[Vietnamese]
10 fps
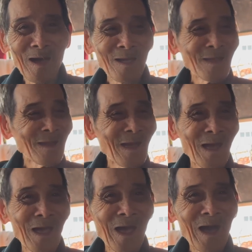đứng ở trên
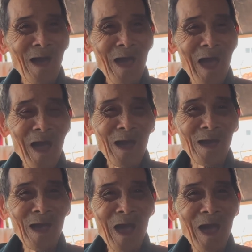bờ đứng à, ở trên
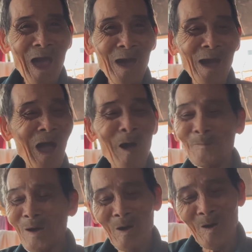bụi cỏ à,
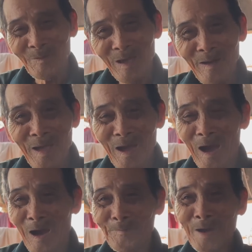không không dám
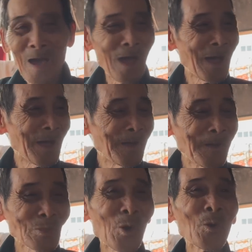hổm à,
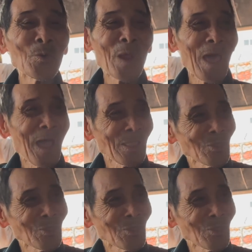tôi ra